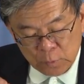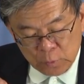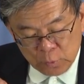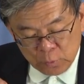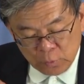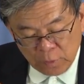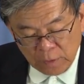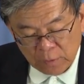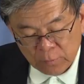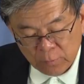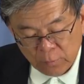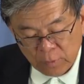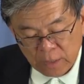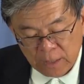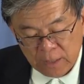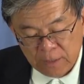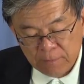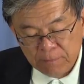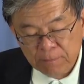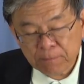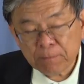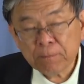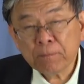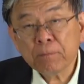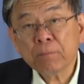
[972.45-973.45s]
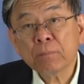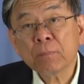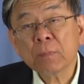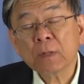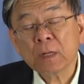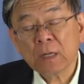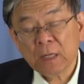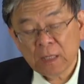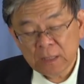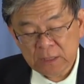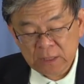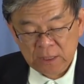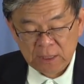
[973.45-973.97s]
权威
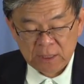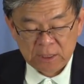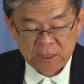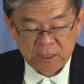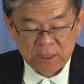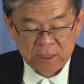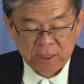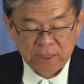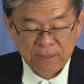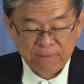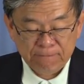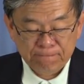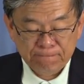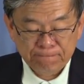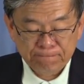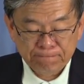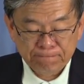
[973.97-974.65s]
和清晰性；